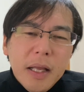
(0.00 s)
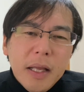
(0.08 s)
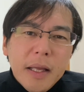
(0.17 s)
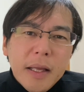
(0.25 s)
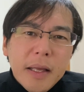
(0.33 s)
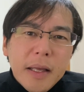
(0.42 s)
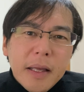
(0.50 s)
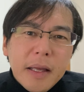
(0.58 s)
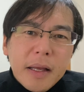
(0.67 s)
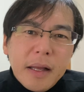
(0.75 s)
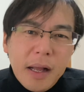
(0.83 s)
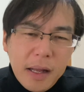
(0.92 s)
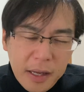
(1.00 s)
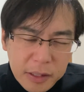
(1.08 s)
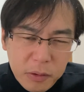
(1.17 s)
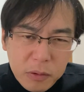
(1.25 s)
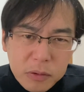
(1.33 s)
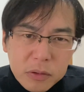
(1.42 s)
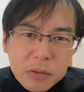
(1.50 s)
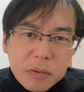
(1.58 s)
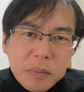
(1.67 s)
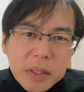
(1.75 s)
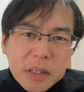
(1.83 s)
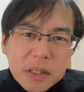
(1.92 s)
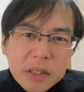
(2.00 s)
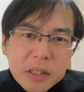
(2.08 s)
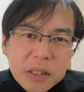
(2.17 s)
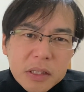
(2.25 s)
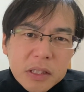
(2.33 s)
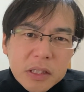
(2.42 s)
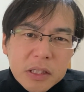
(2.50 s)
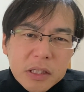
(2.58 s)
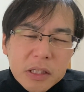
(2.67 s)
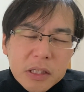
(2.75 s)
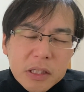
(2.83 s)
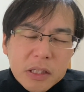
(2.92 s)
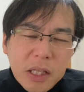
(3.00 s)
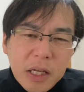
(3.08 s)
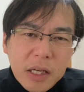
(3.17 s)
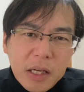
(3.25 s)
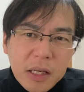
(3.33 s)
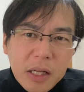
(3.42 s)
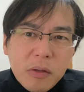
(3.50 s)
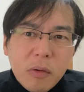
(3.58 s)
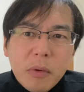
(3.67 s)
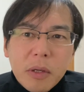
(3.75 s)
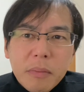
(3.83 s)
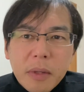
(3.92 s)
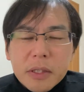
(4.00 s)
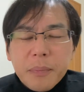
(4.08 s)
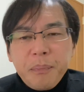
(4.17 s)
えー、考えておくべき点かなと思います。